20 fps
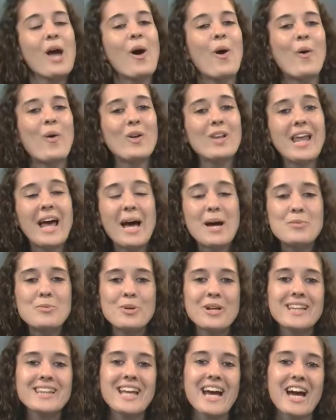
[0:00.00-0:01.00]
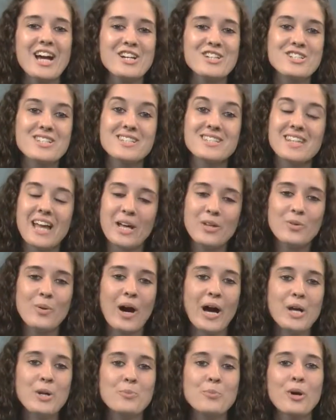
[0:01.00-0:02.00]
Olá, boa tarde. Está no
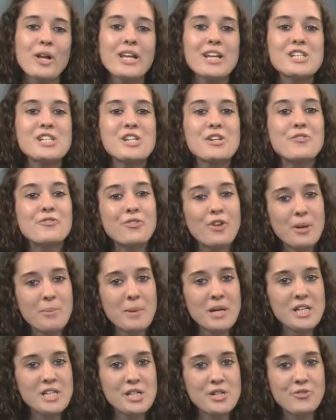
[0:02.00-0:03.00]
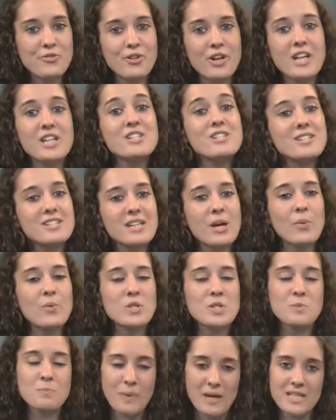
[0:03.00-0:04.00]
ar o Boletim Informativo, edição
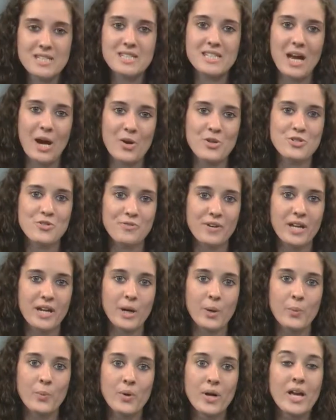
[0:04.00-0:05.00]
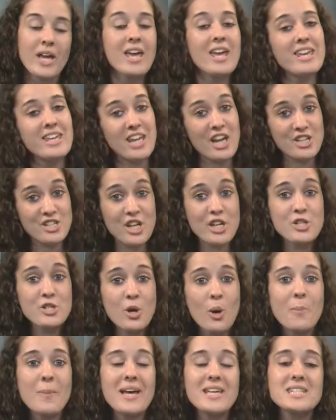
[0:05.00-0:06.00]
especial de verão. E a gente
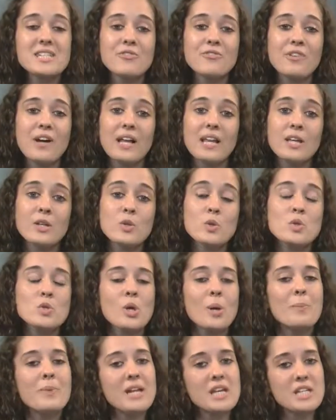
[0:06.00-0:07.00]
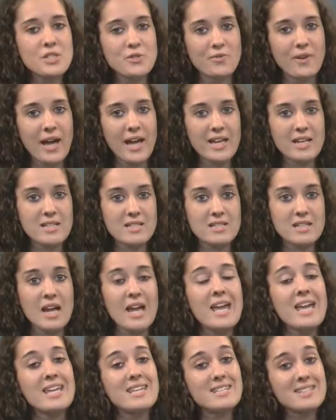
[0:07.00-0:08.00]
começa falando sobre as férias.
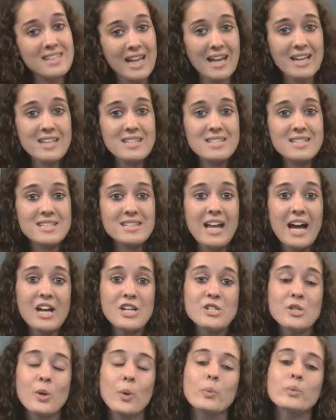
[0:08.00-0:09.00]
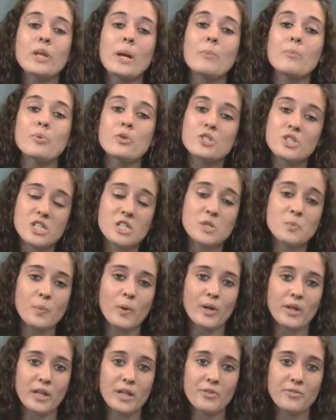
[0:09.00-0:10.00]
Está na cidade com tempo
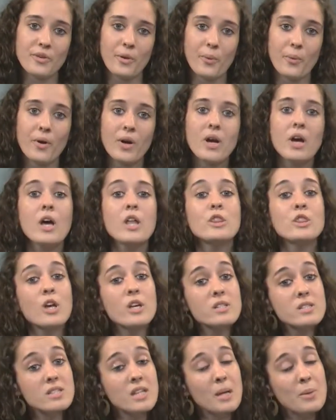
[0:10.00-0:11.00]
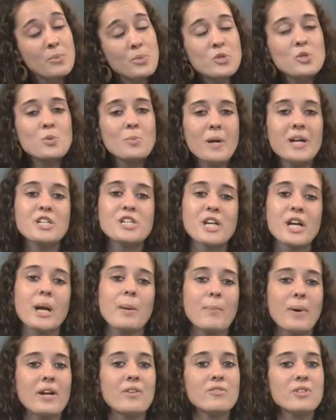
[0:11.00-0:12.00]
disponível? Nós temos uma dica
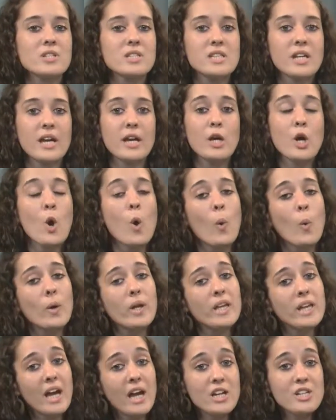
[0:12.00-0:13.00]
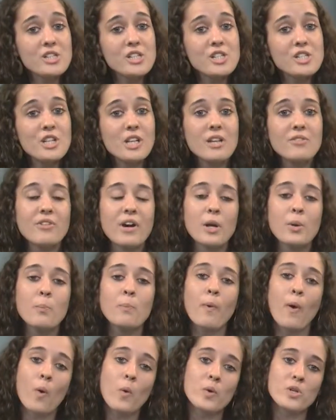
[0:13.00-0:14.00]
para você. O que acha de levar um
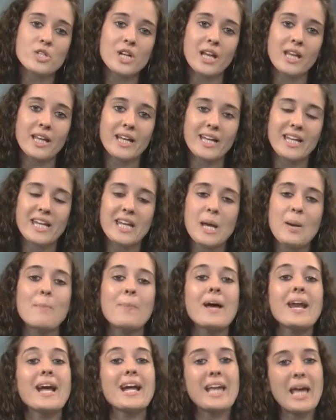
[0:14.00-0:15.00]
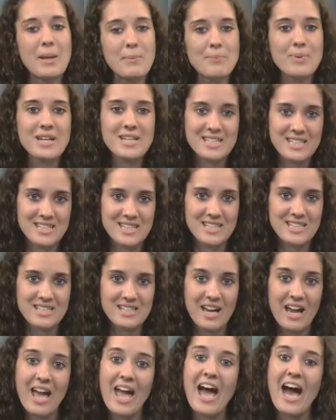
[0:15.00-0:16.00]
pouco de alegria para quem precisa?
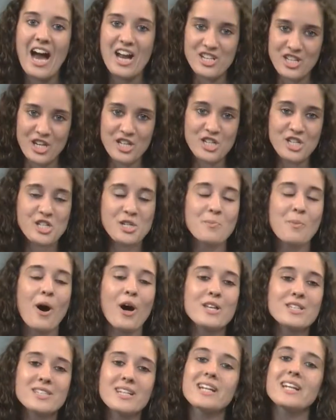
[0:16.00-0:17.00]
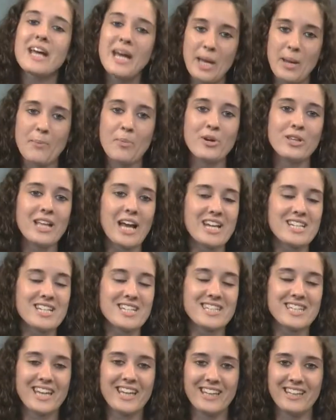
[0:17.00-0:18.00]
A gente te mostra na reportagem a
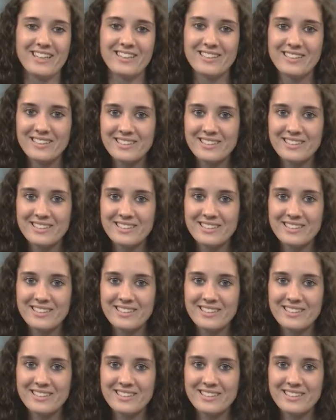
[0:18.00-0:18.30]
seguir.